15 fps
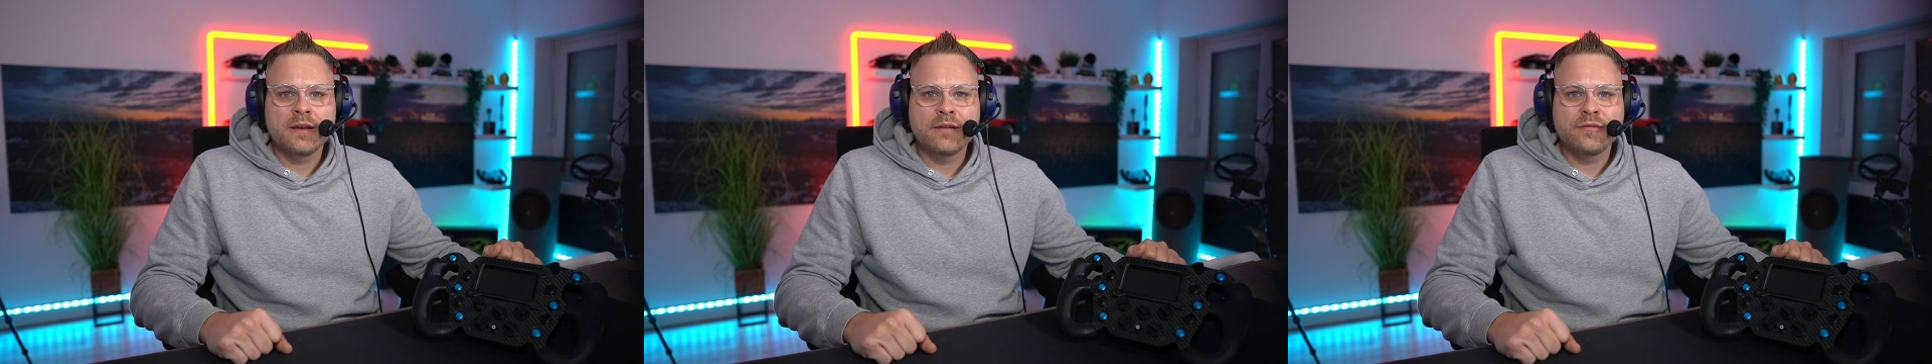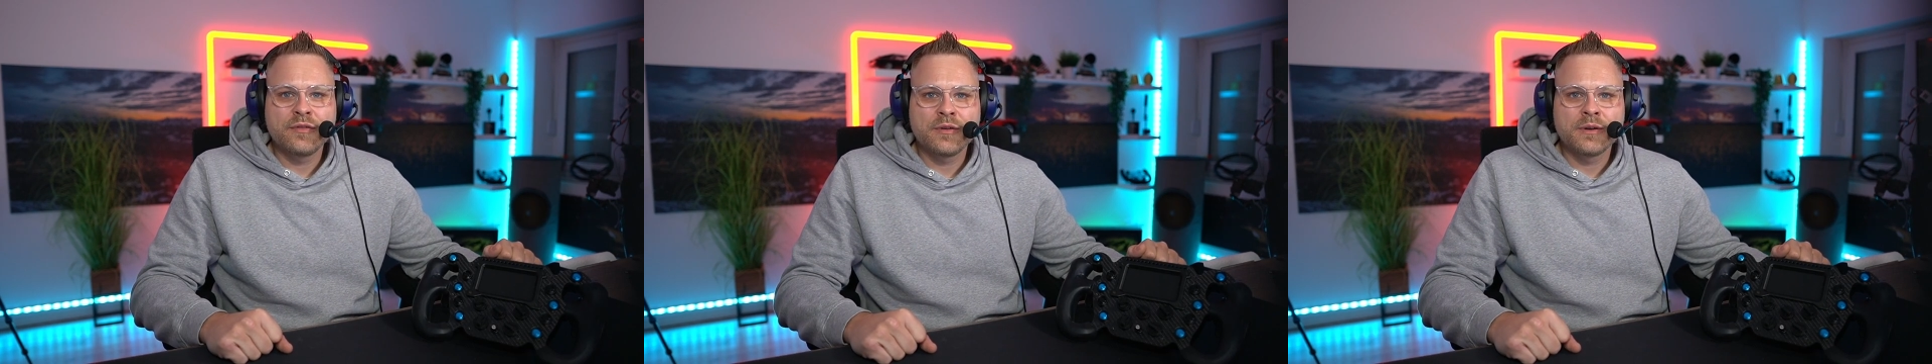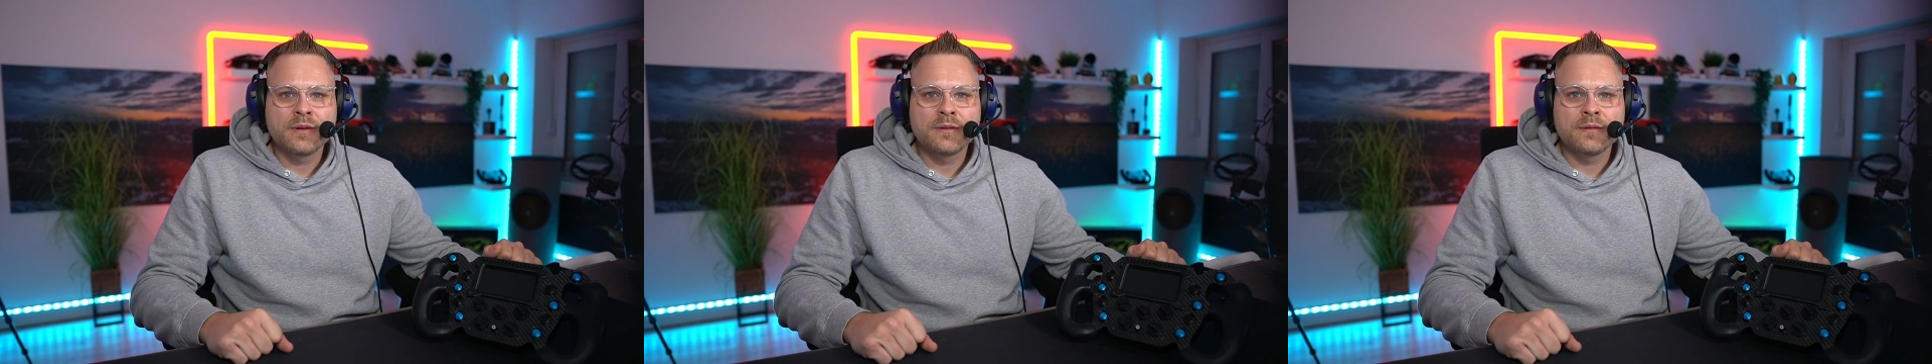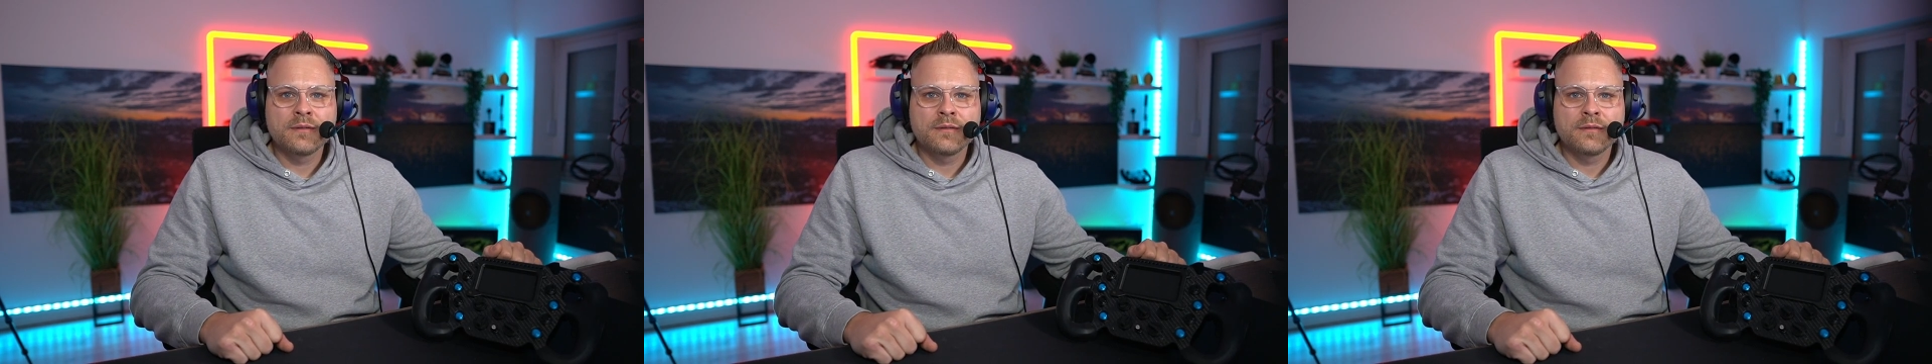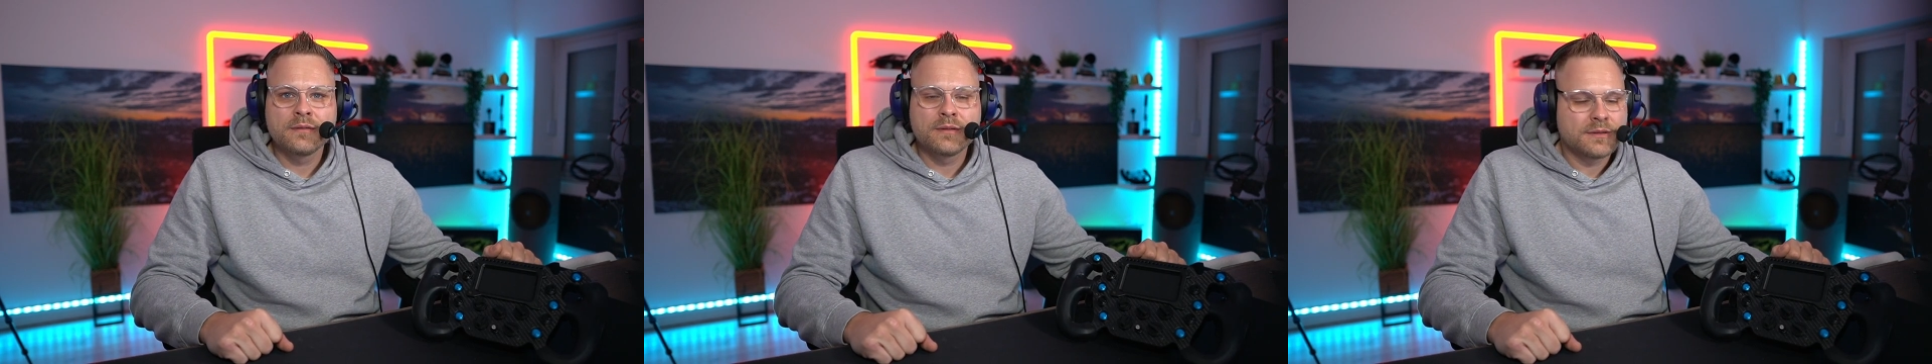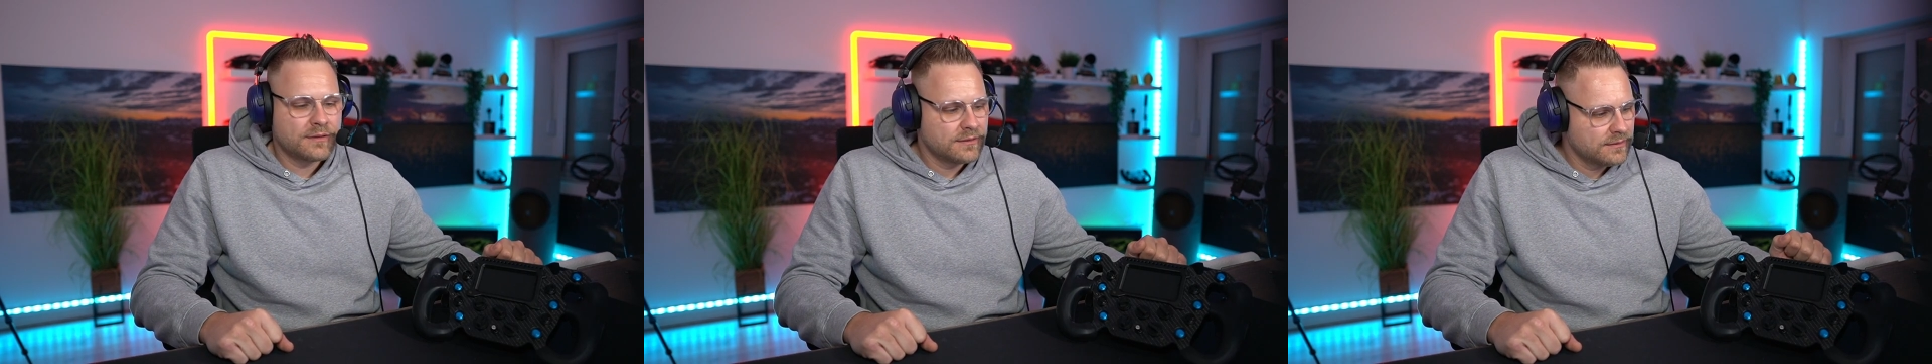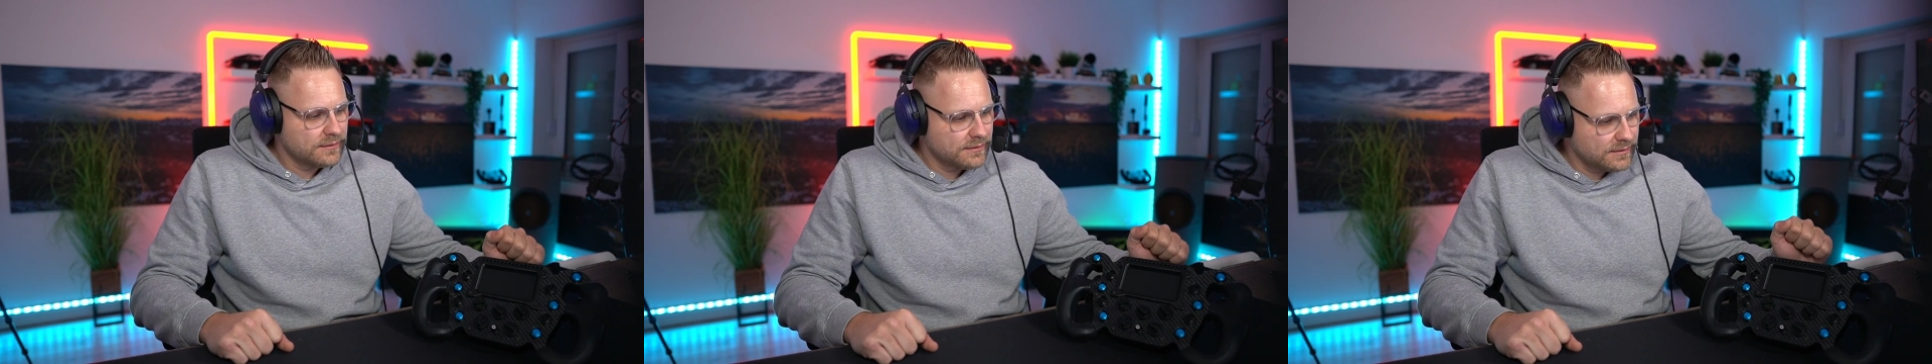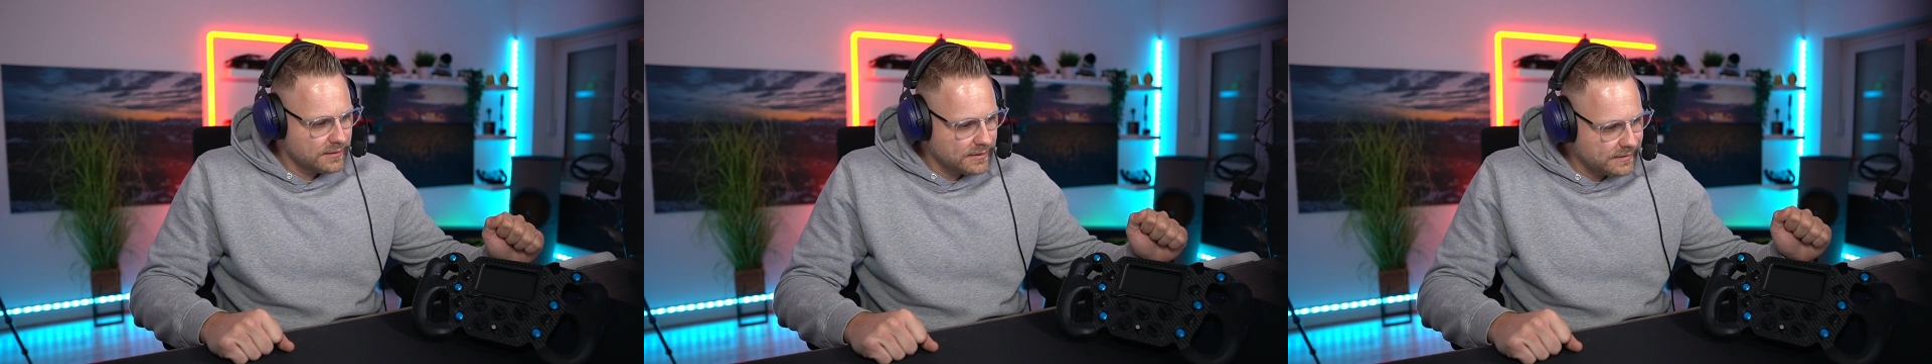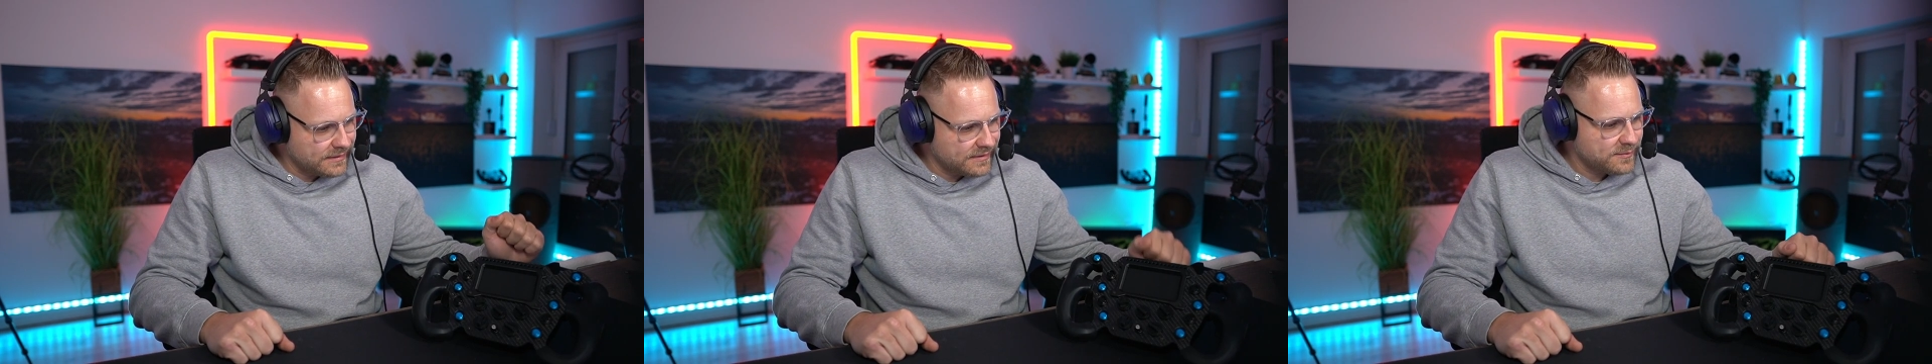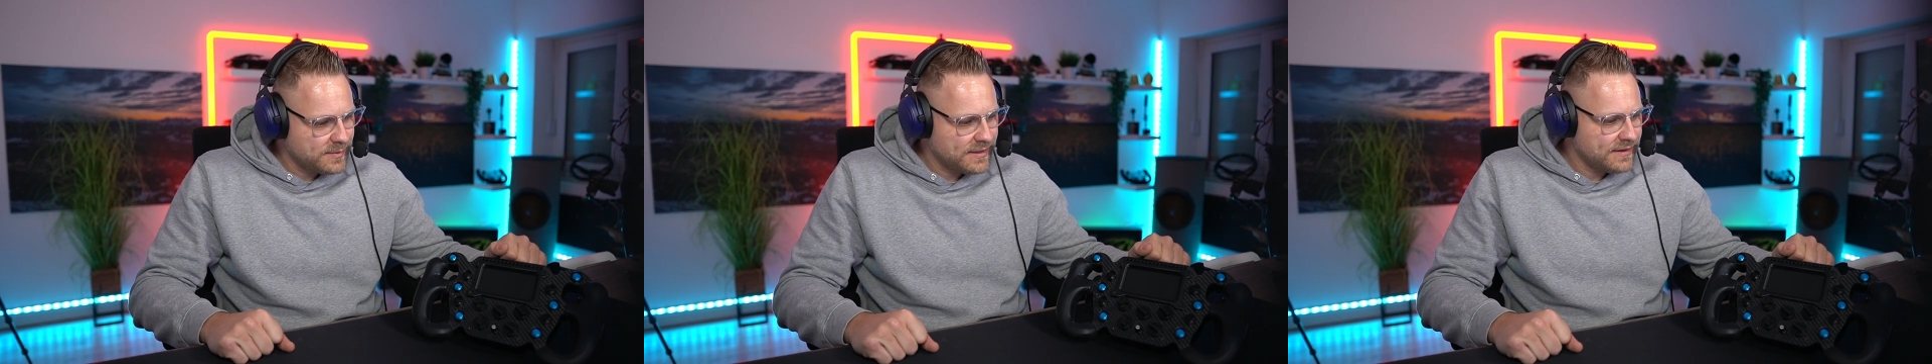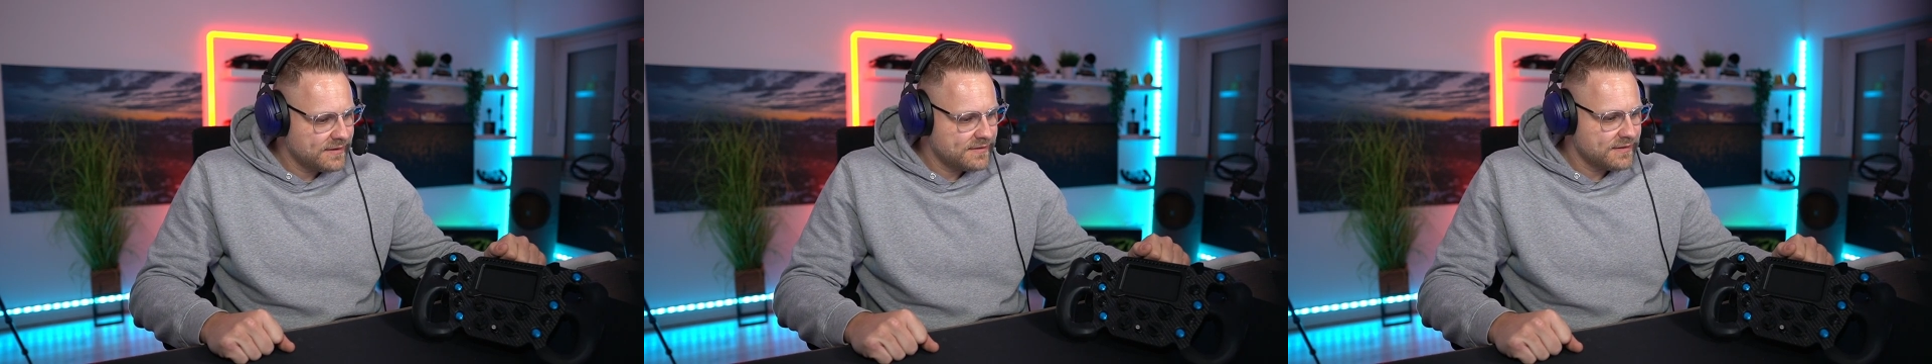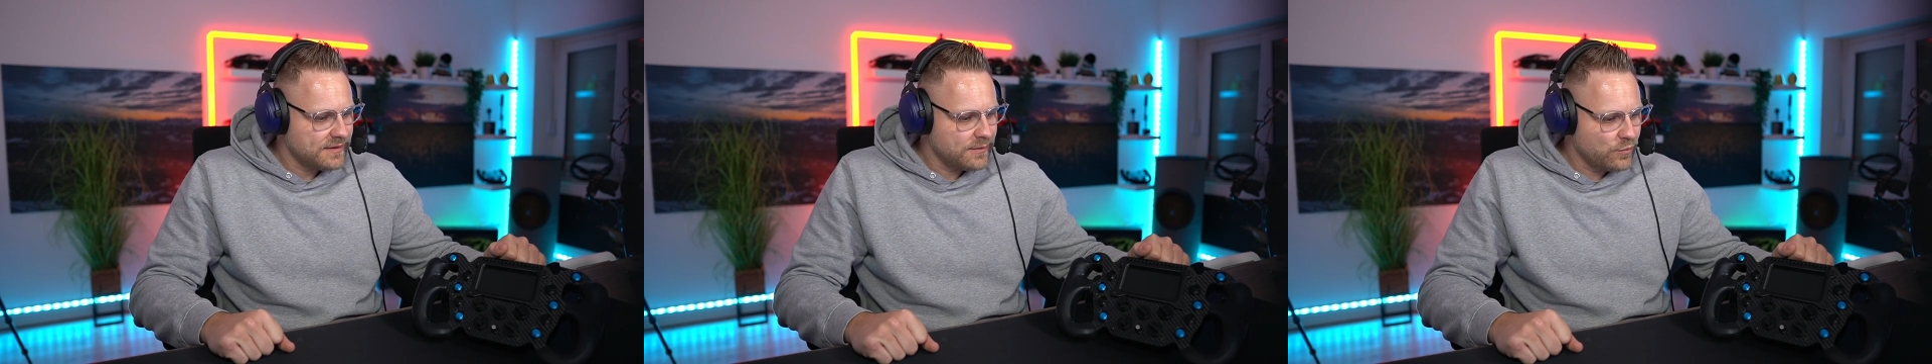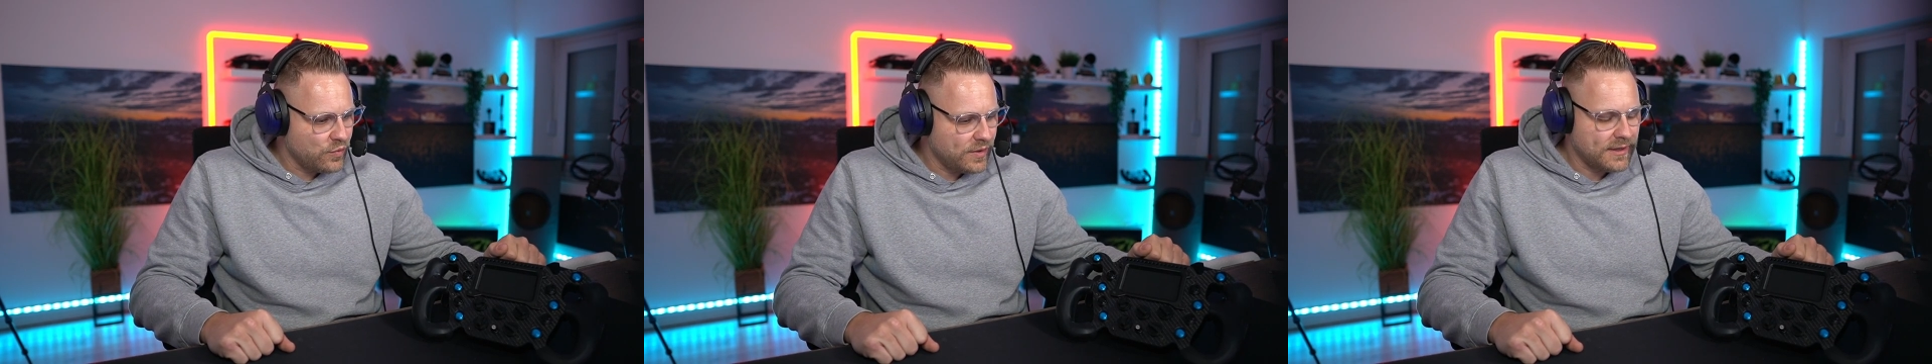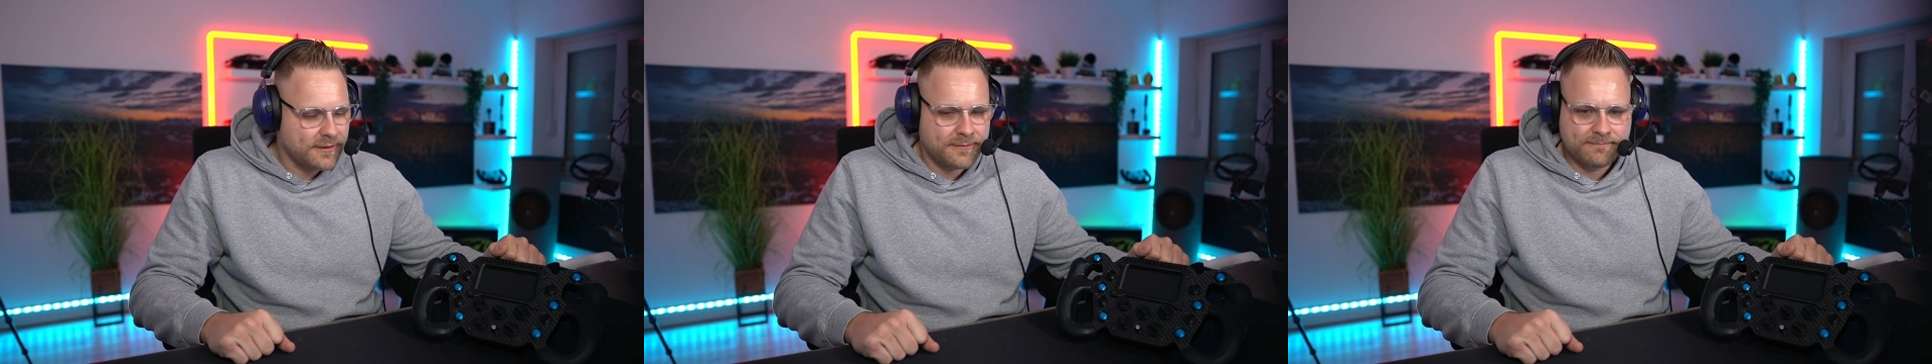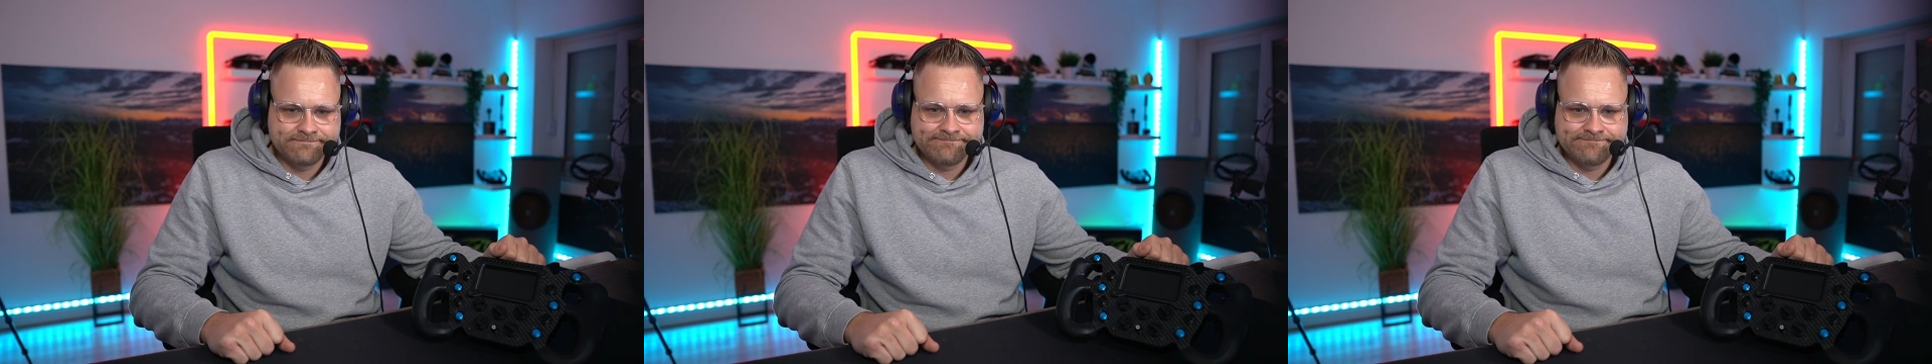von Displays im Wheel.